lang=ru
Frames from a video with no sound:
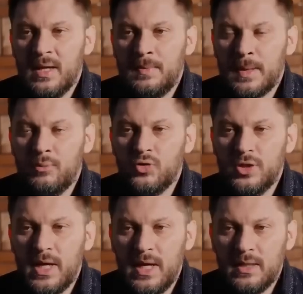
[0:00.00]
а,
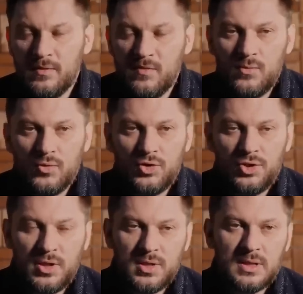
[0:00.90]
пробуждает в
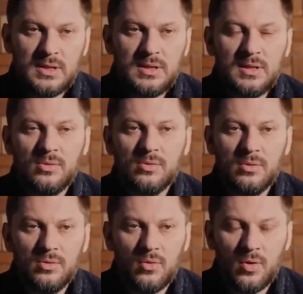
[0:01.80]
мужчине силу
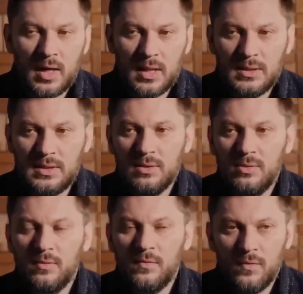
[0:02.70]
духа, силу